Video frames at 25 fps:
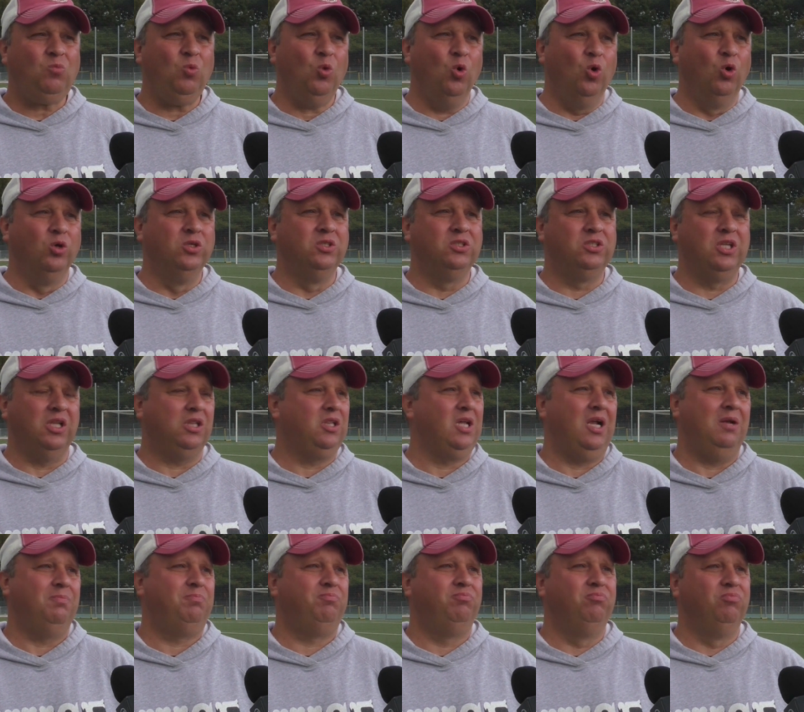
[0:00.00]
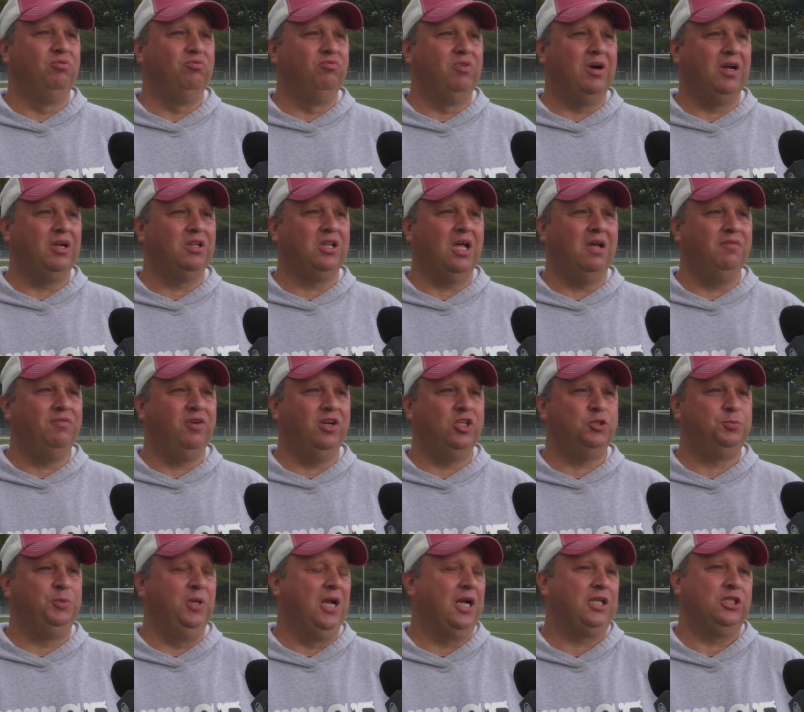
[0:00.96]
Und deshalb war das einfach,
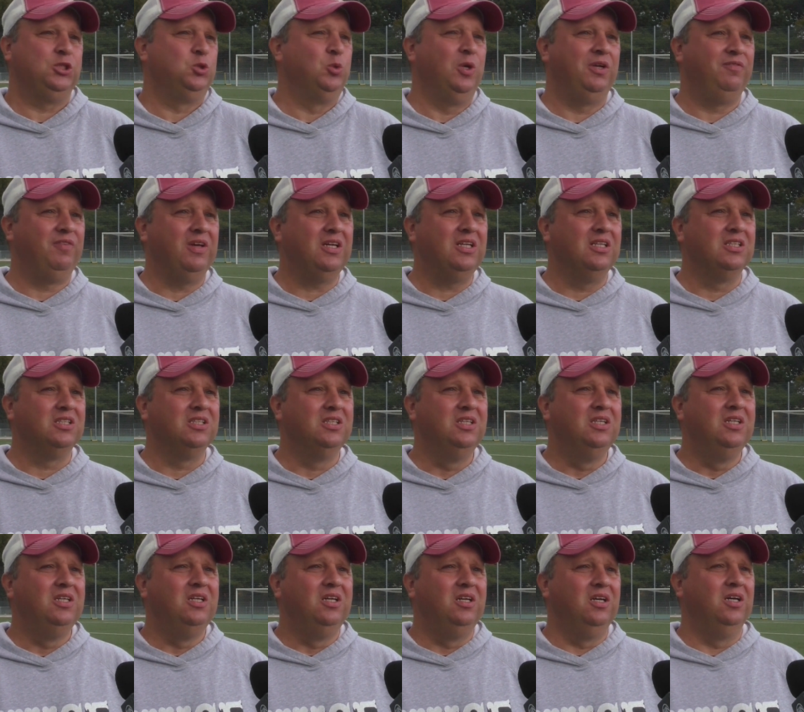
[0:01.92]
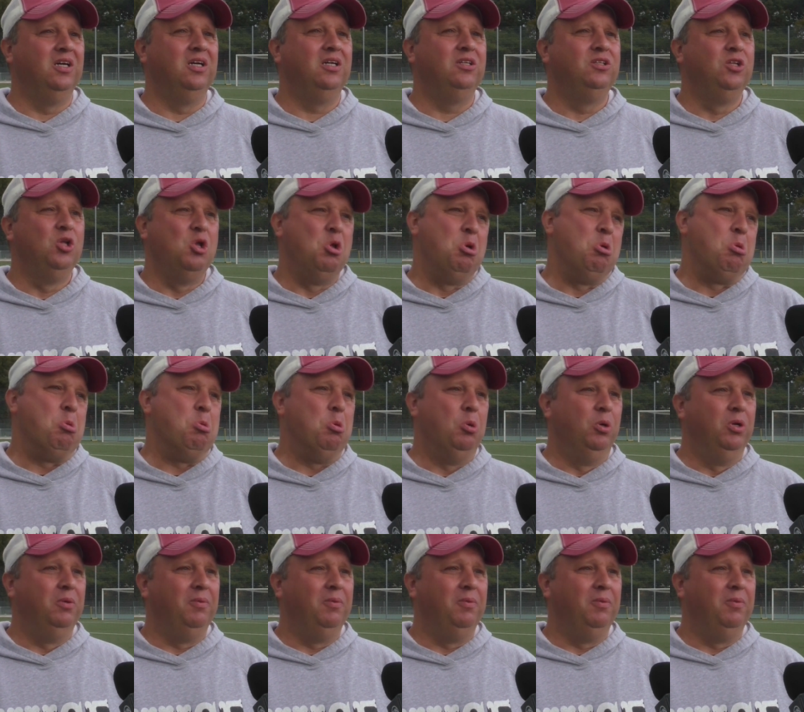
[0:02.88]
das Spiel hat sich so entwickelt. Ja. Und